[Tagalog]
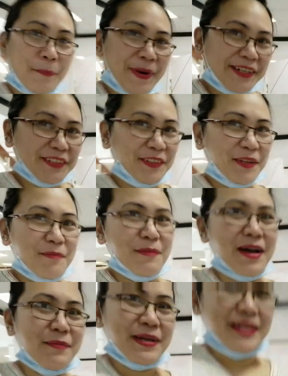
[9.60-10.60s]
party
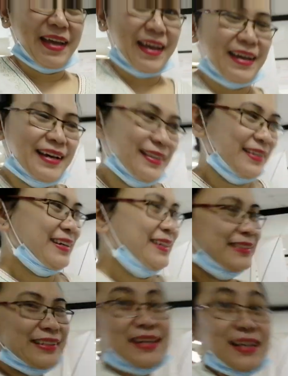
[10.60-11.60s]
mamaya.
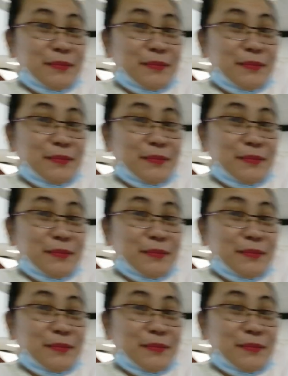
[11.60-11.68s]
Ayan, kaya